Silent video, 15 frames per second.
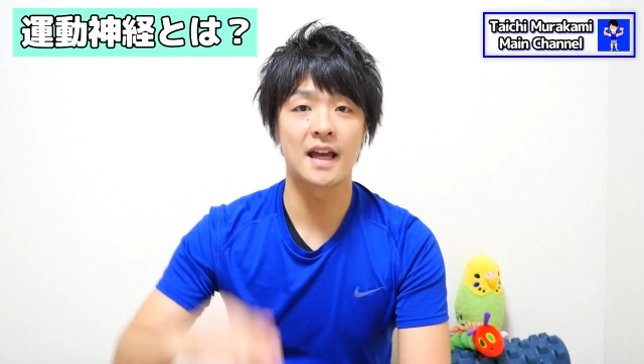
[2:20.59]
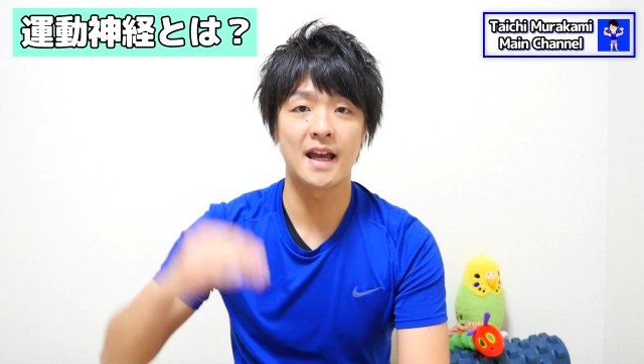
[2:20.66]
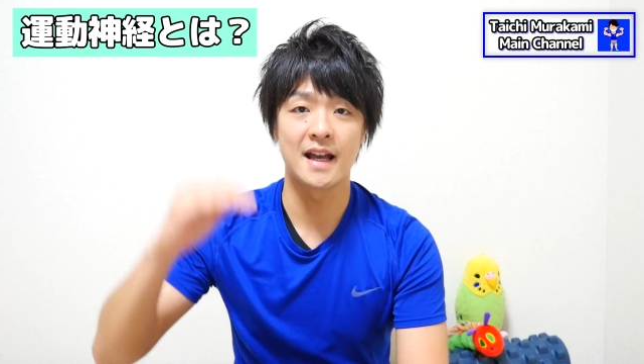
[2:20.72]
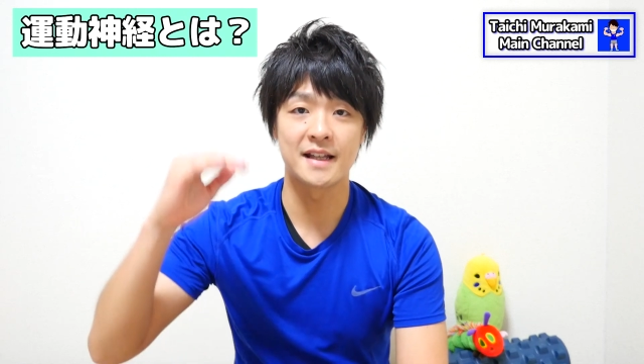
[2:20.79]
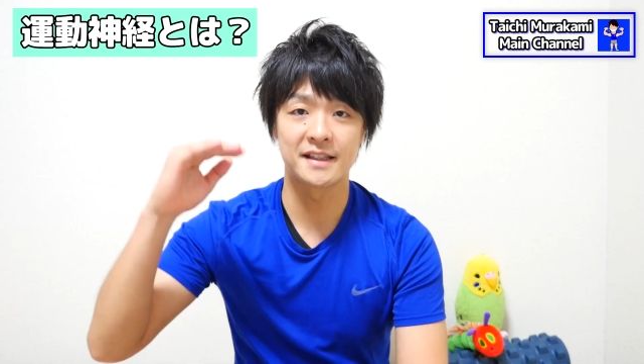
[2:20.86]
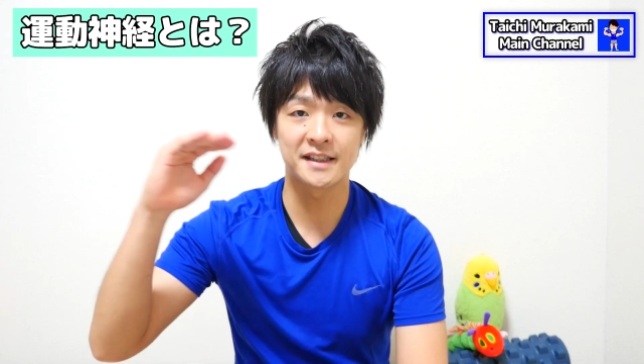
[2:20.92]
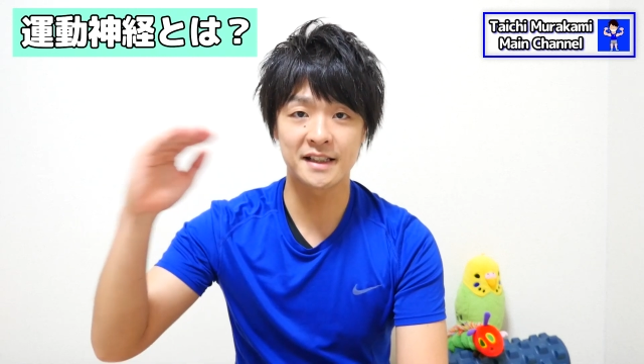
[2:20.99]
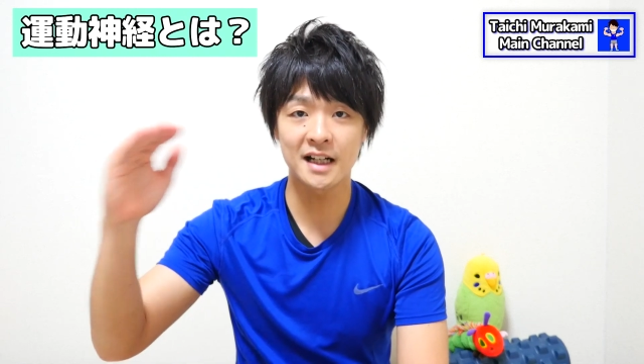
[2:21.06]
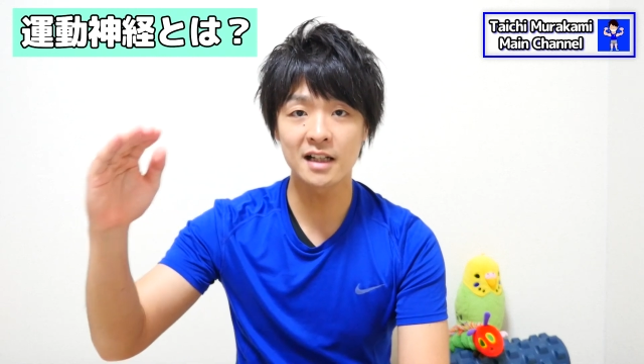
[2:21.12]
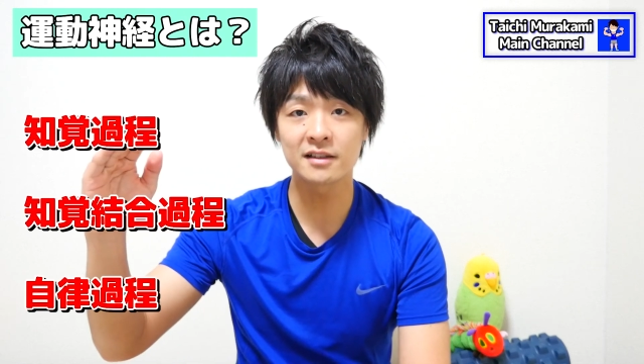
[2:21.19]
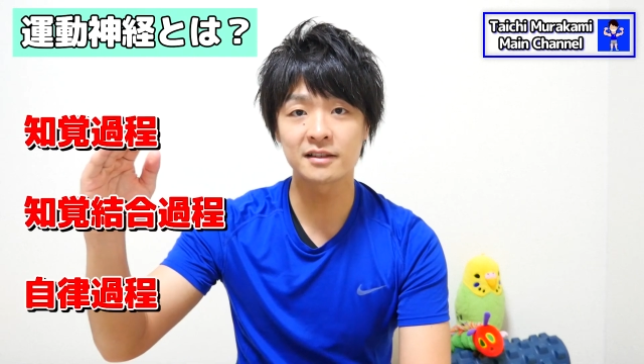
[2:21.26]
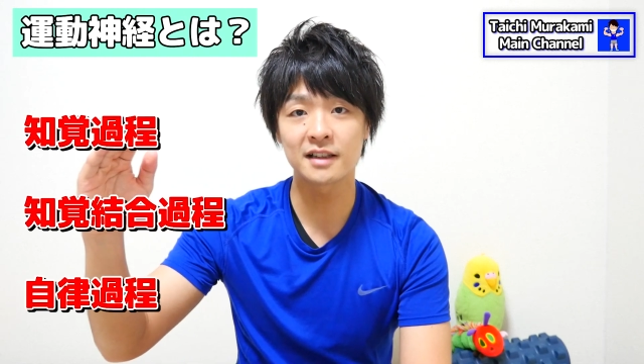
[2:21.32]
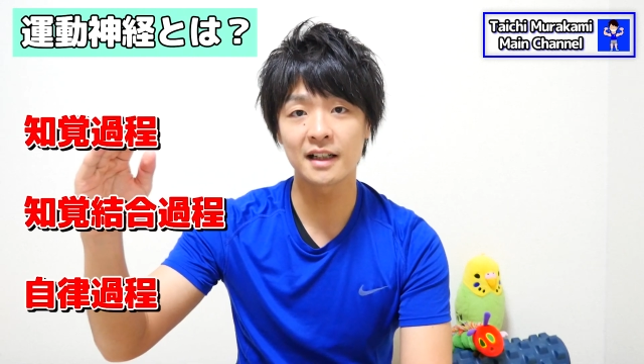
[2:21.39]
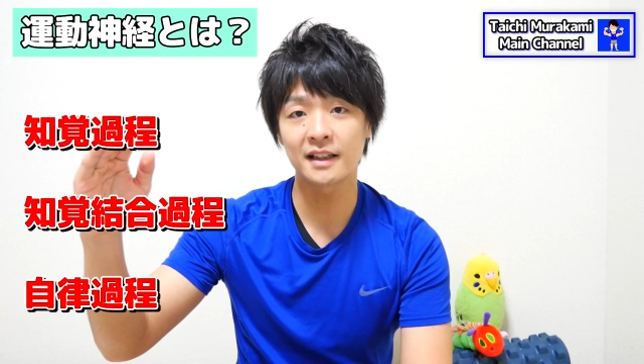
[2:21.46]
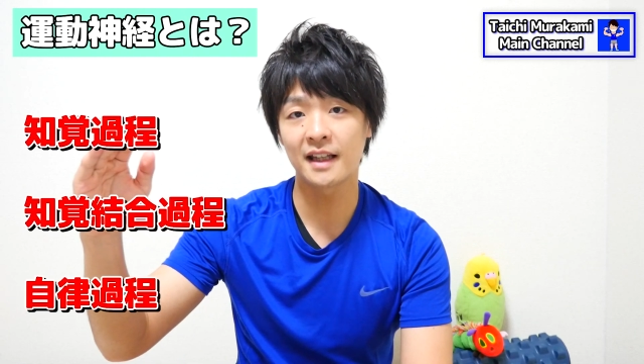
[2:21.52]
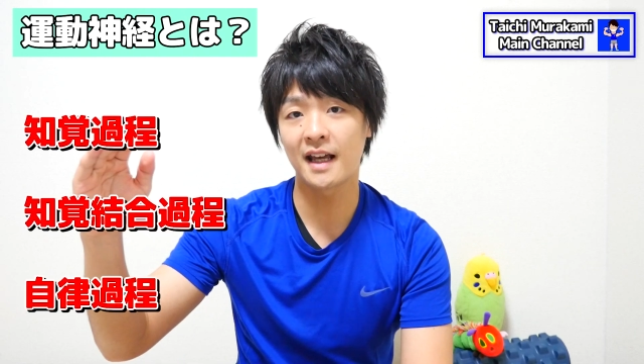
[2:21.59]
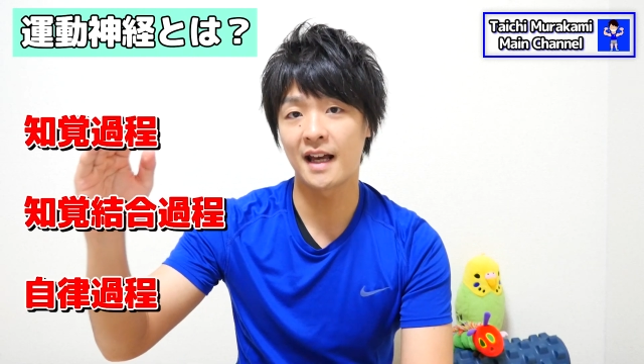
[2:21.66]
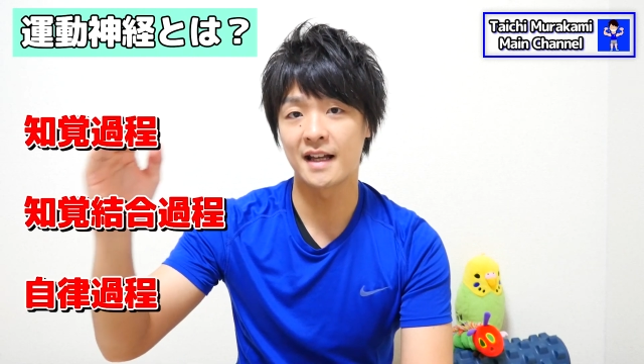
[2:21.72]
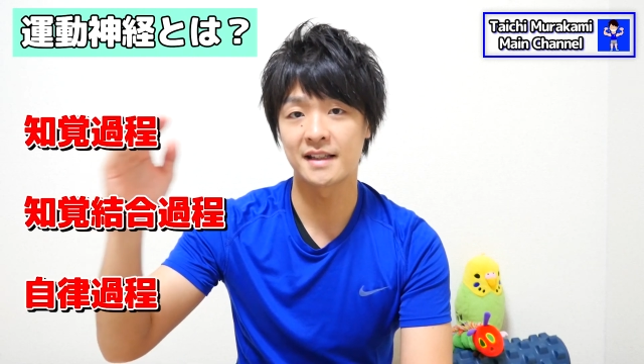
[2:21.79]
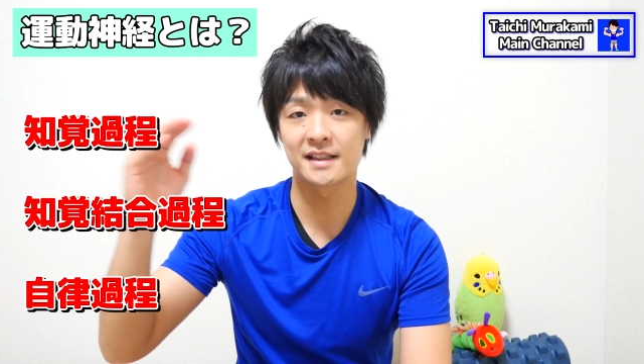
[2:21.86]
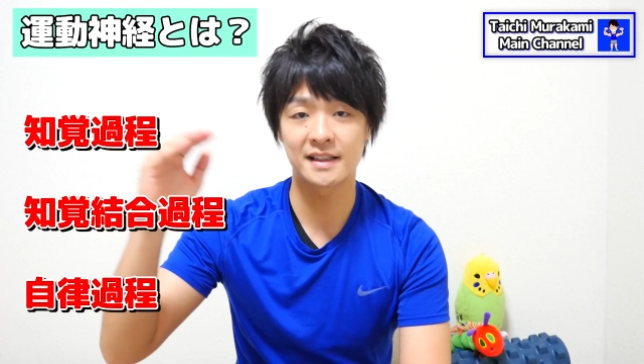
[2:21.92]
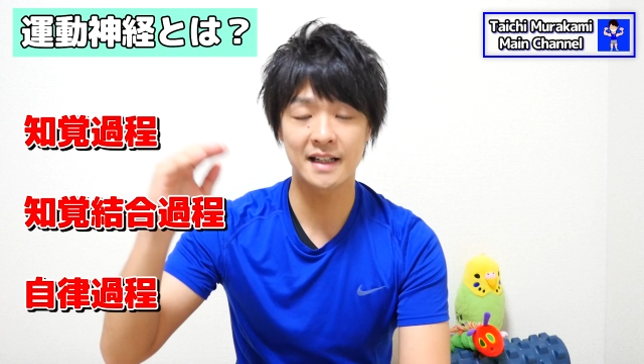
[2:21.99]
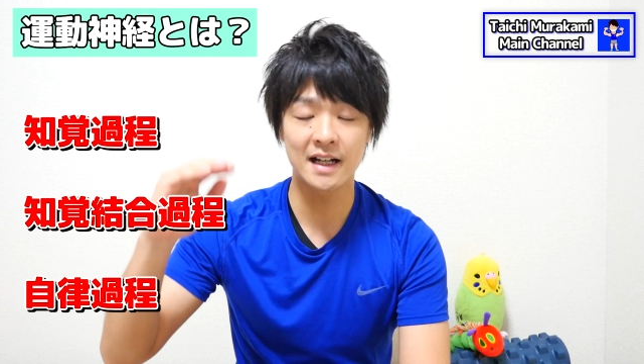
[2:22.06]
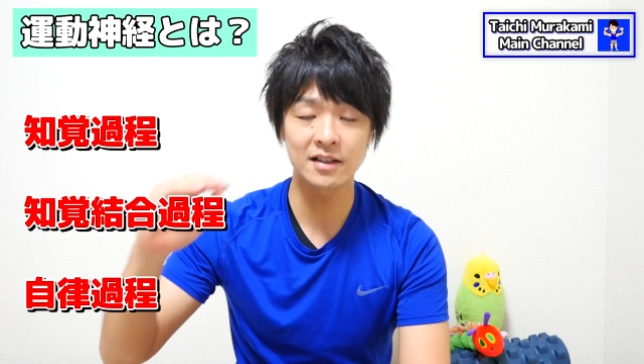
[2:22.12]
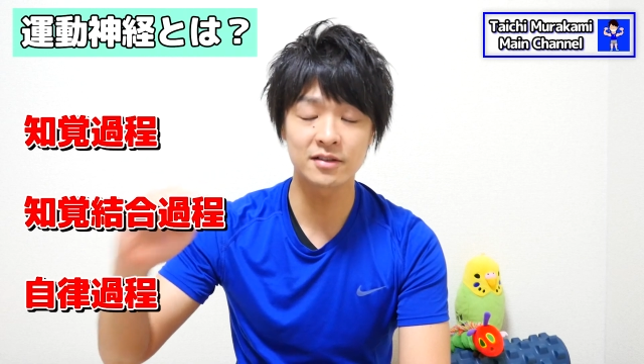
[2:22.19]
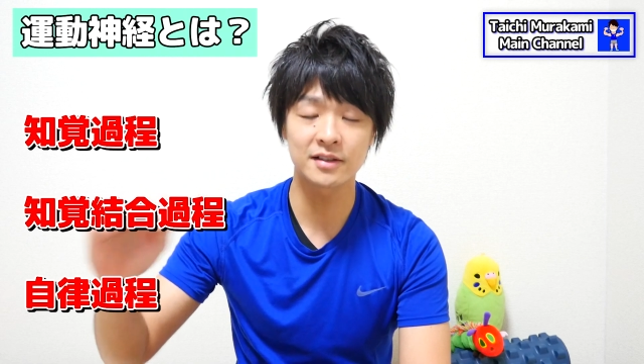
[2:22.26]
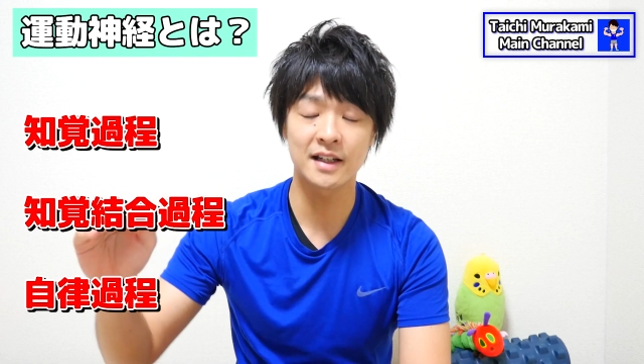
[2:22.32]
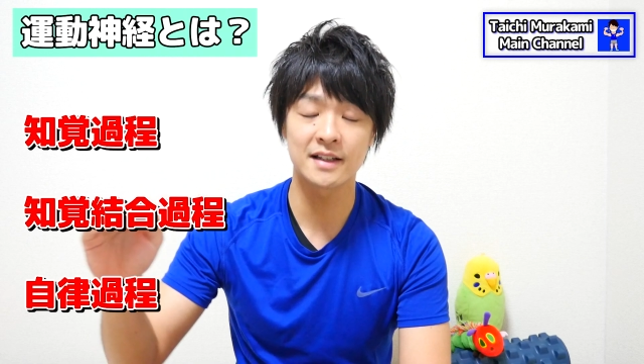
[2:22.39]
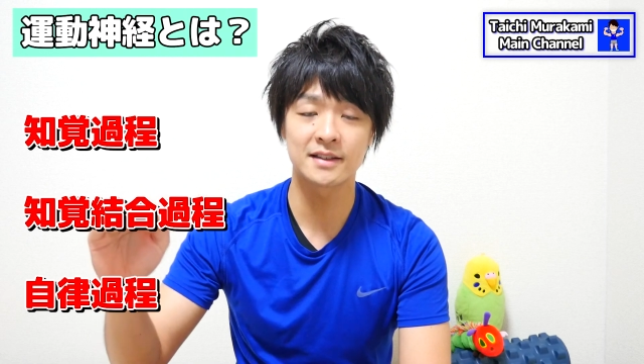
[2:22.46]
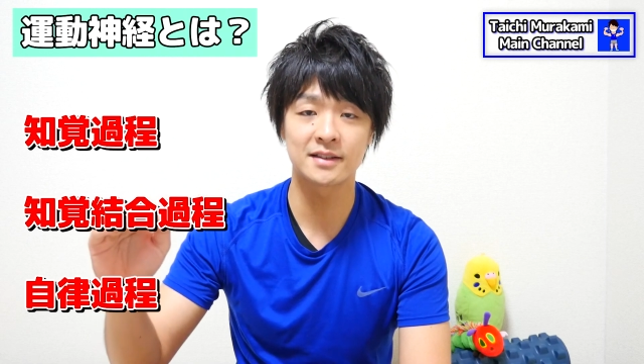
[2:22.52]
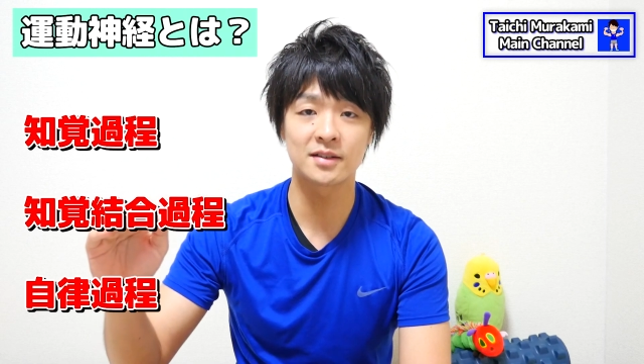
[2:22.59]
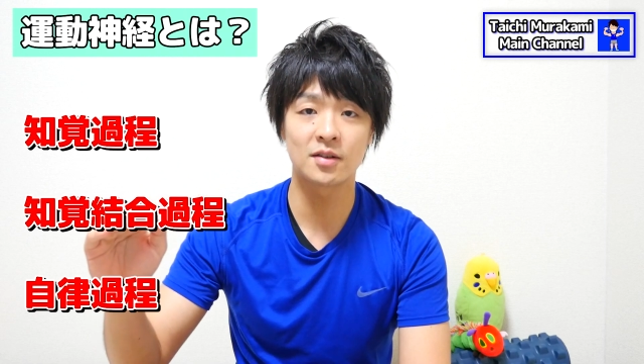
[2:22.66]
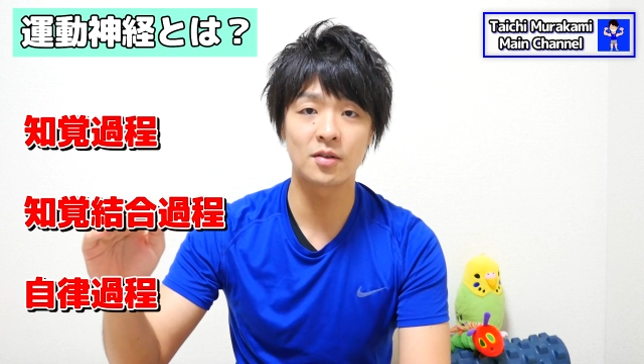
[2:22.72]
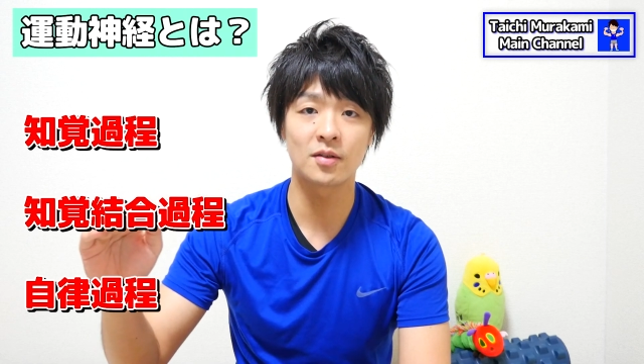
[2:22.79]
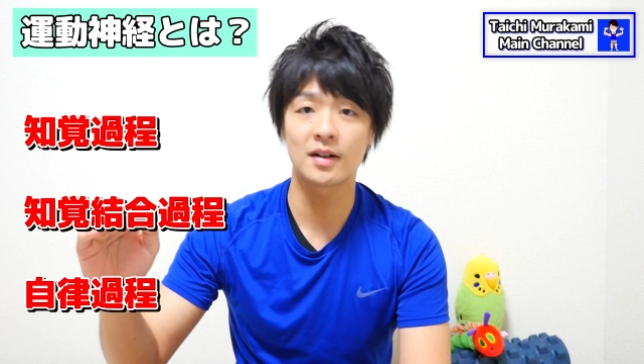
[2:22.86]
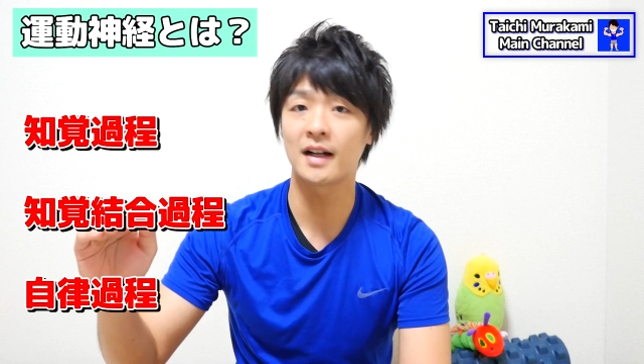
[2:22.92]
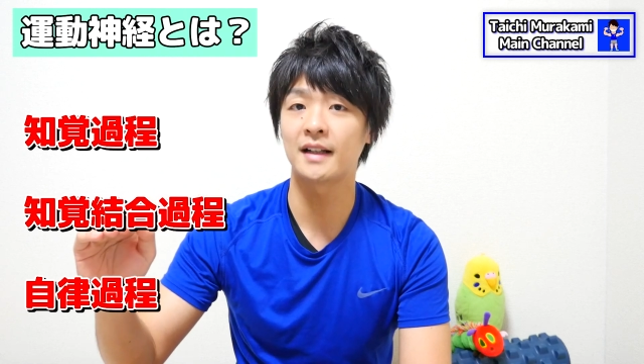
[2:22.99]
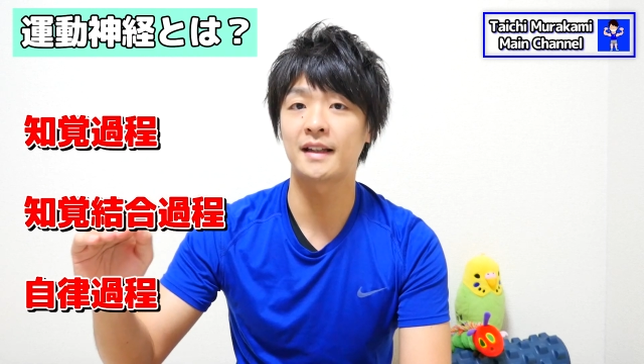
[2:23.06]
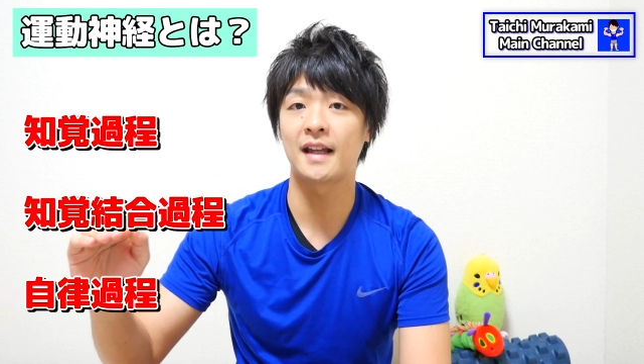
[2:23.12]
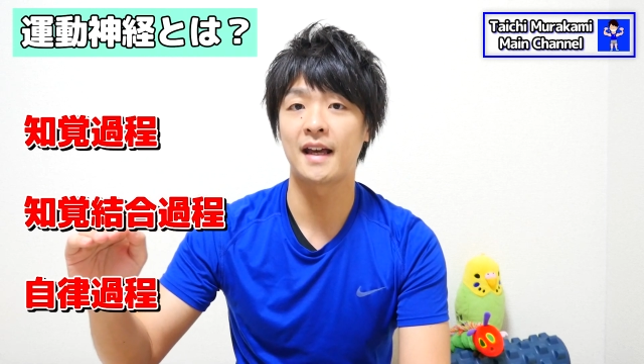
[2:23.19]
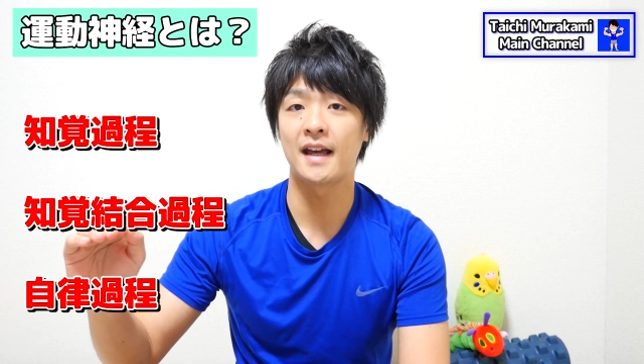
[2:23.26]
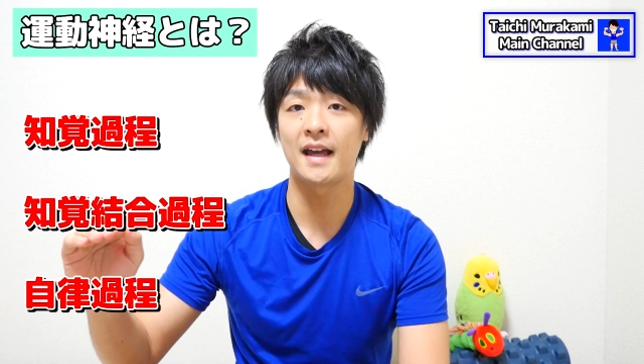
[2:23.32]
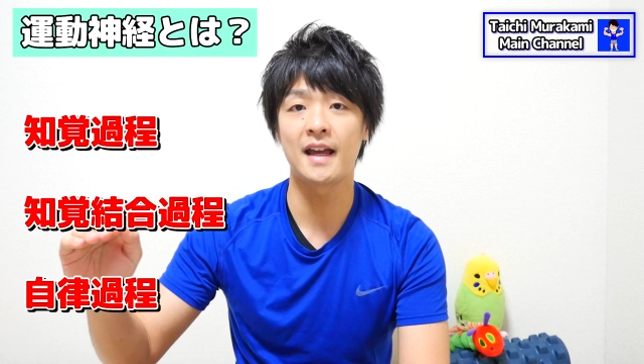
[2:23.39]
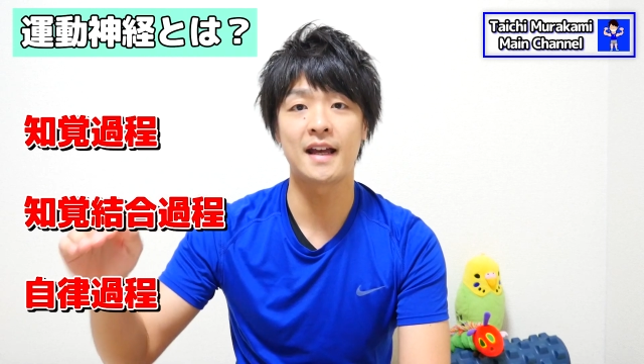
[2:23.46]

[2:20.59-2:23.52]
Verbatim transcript: えー、知覚過程知覚結合過程